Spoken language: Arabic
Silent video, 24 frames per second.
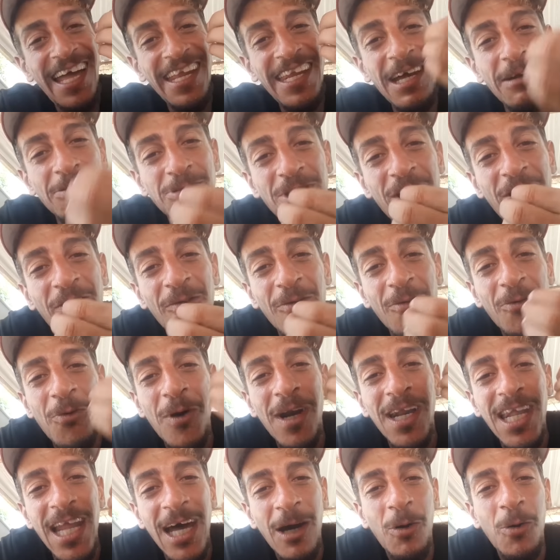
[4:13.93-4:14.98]
حنا شوف
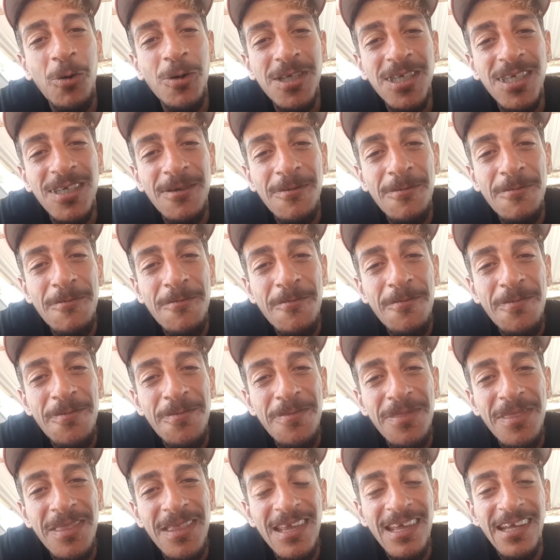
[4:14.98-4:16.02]
والله خوتي
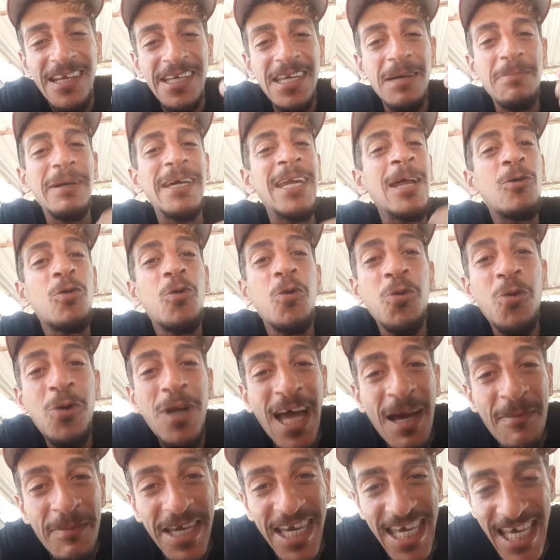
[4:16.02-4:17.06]
حنا بغينا نكونوا
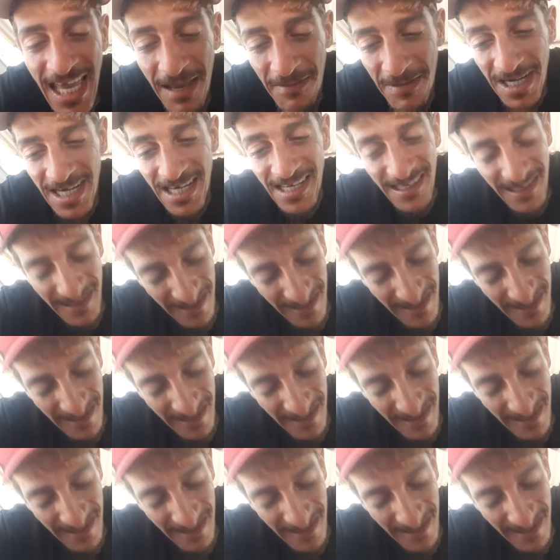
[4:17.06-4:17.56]
العام كامل